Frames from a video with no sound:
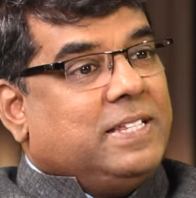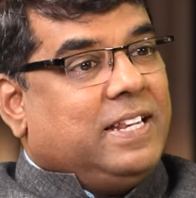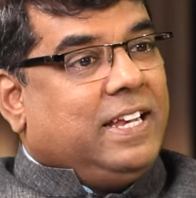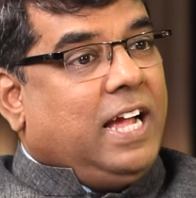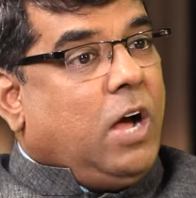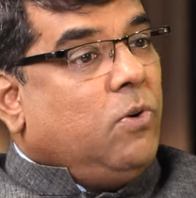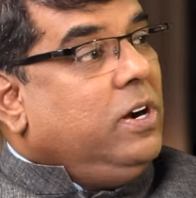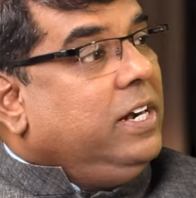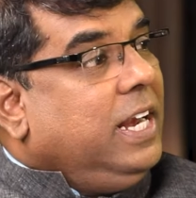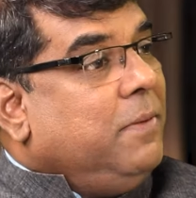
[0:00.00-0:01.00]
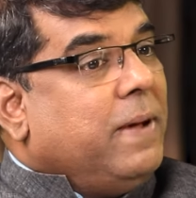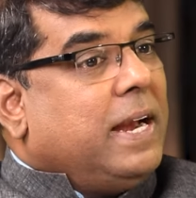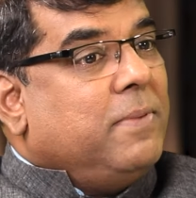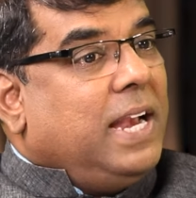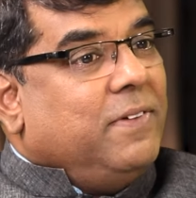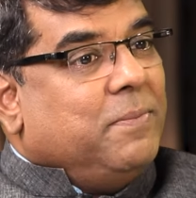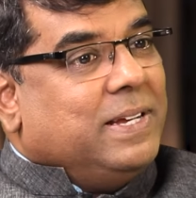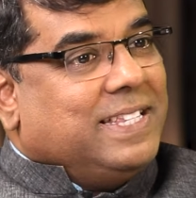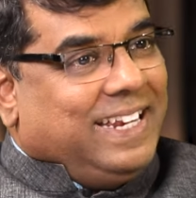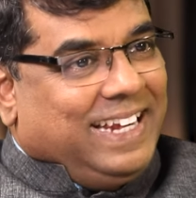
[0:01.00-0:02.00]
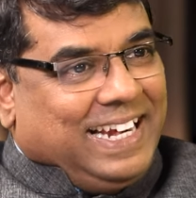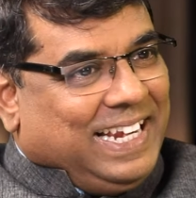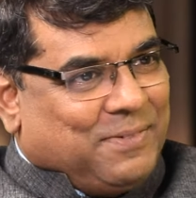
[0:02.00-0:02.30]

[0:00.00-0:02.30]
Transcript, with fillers: பேசுகிறீங்க அவங்கக்கிட்டலாம் பேரப்பலாகவே பேசுகிறீங்களேன்னு